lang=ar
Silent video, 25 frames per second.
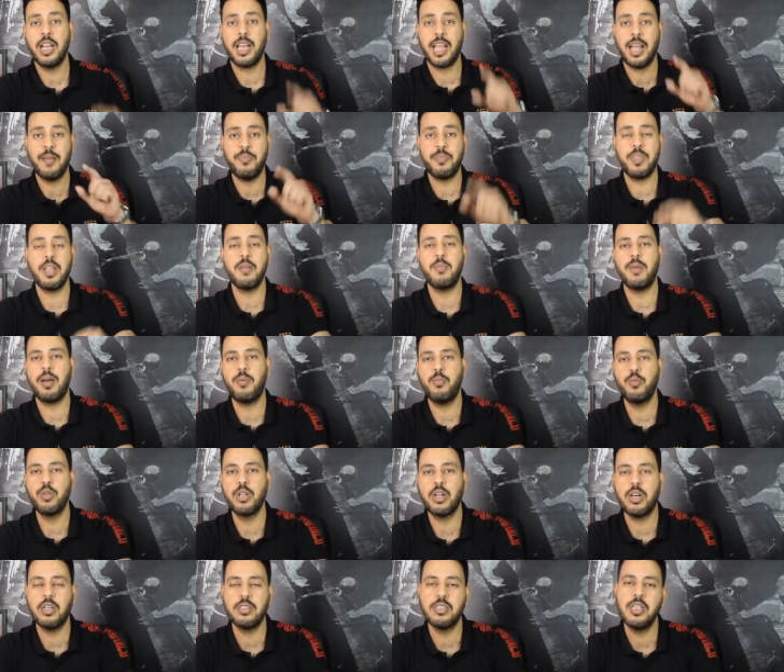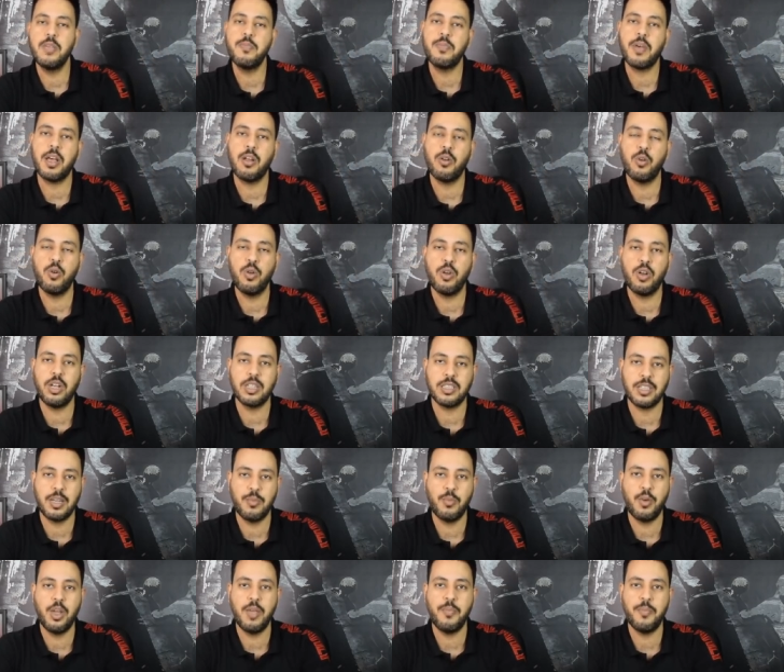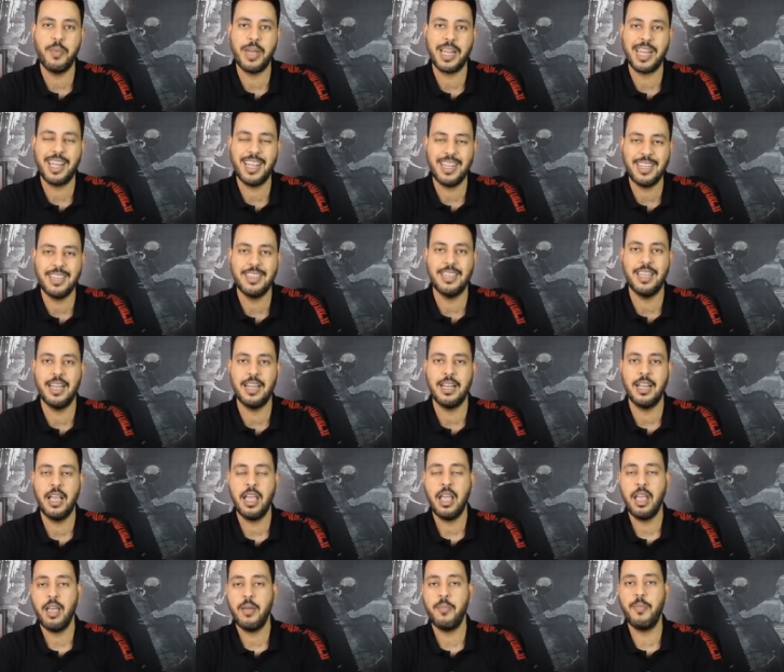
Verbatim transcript: الكابتن محمود الخطيب كان له لقطه مهمه جدا